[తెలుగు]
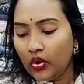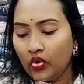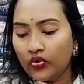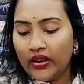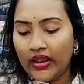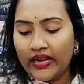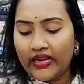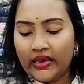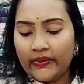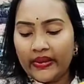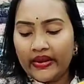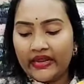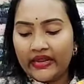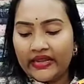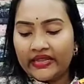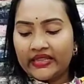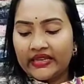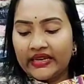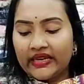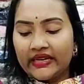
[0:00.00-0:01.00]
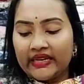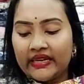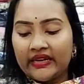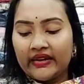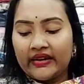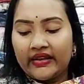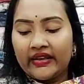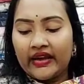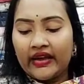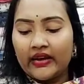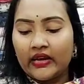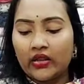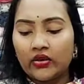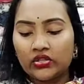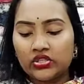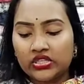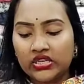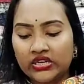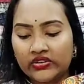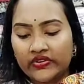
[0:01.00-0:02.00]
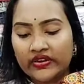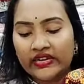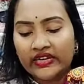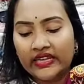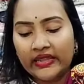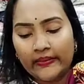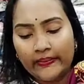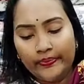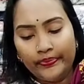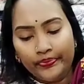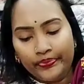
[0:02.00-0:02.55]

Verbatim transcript: ఓవరాల్గా మనకైతే కనుక రయాన్లో వచ్చినటువంటి